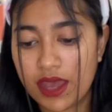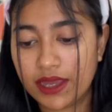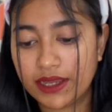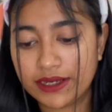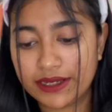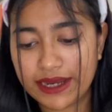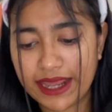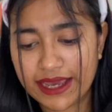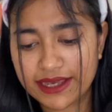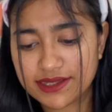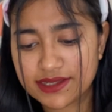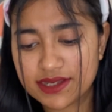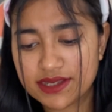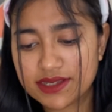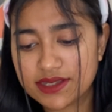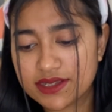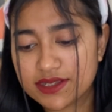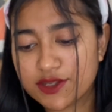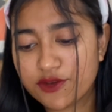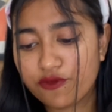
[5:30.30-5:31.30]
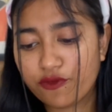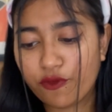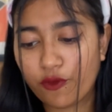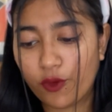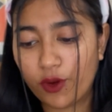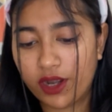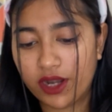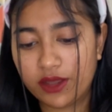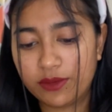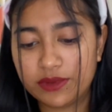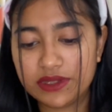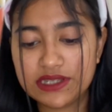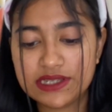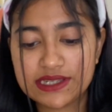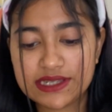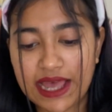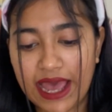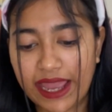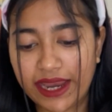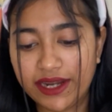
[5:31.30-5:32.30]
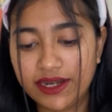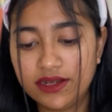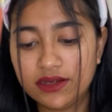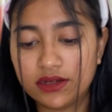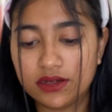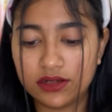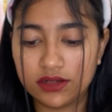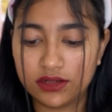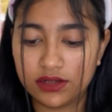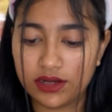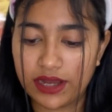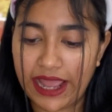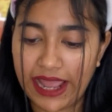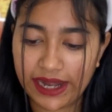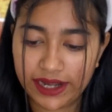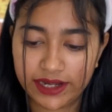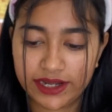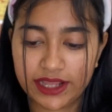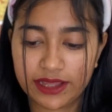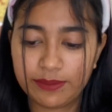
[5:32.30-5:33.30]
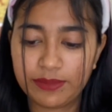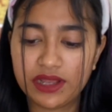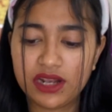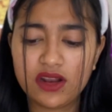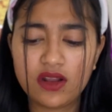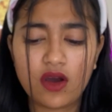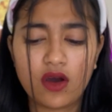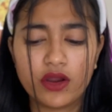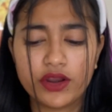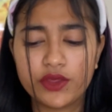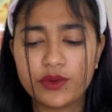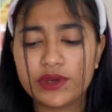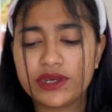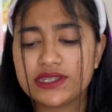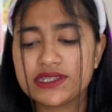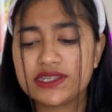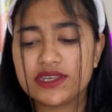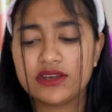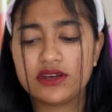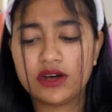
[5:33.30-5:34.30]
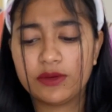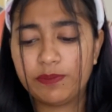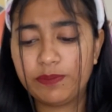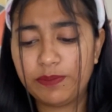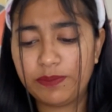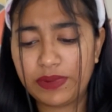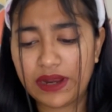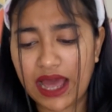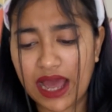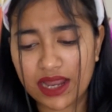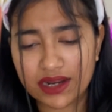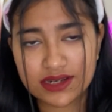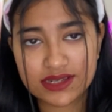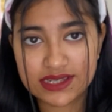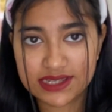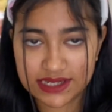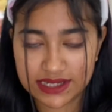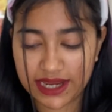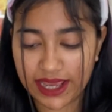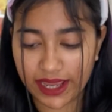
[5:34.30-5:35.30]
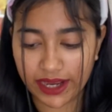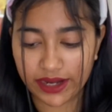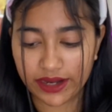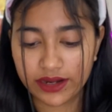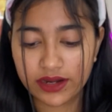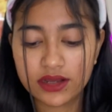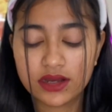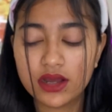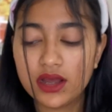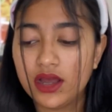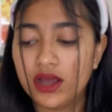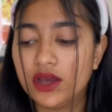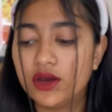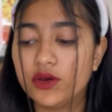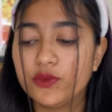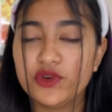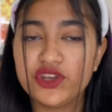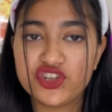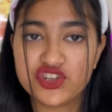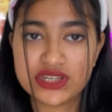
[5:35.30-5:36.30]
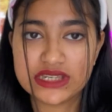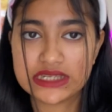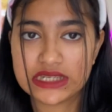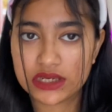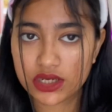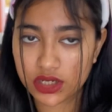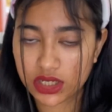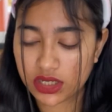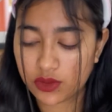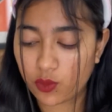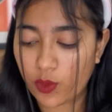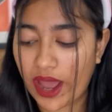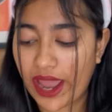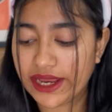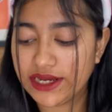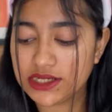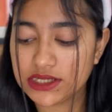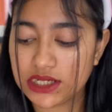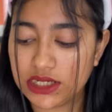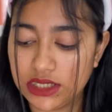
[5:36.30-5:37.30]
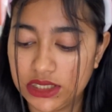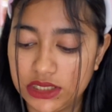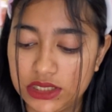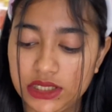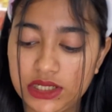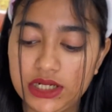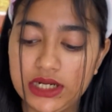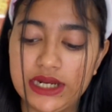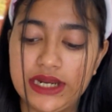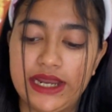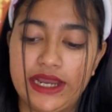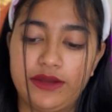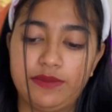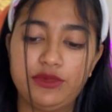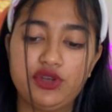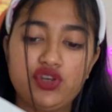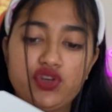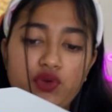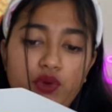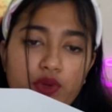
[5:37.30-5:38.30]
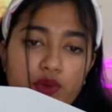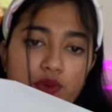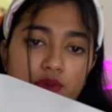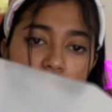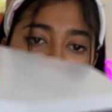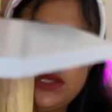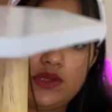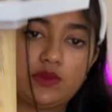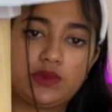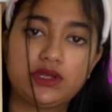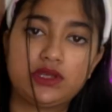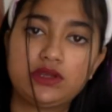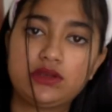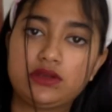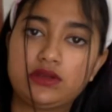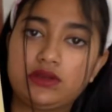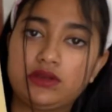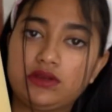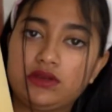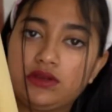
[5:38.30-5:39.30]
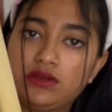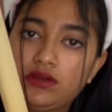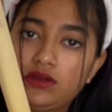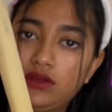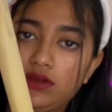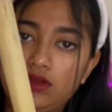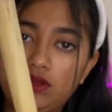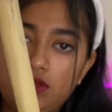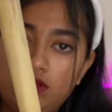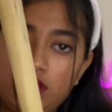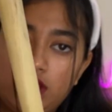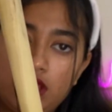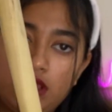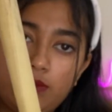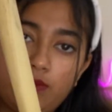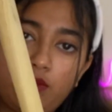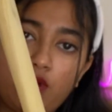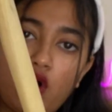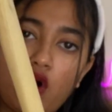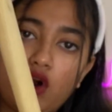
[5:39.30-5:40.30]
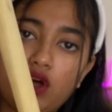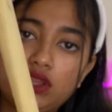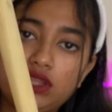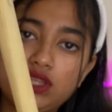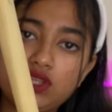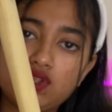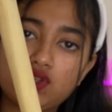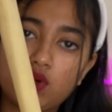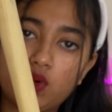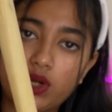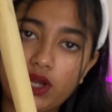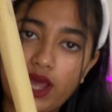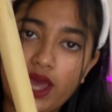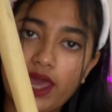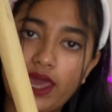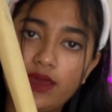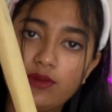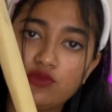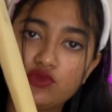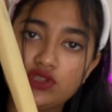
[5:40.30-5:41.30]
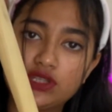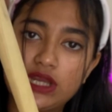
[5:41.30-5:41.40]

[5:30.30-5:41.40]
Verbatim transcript: नेक्स्ट इज इज़ अ फोल्डेबल साइड एंड टेबल और यू कैन से अ प्लांट स्टैंड विच इज़ इन वाइट कलर लेट मी शो यू दिस वन ये बहुत ही छोटा है मुझे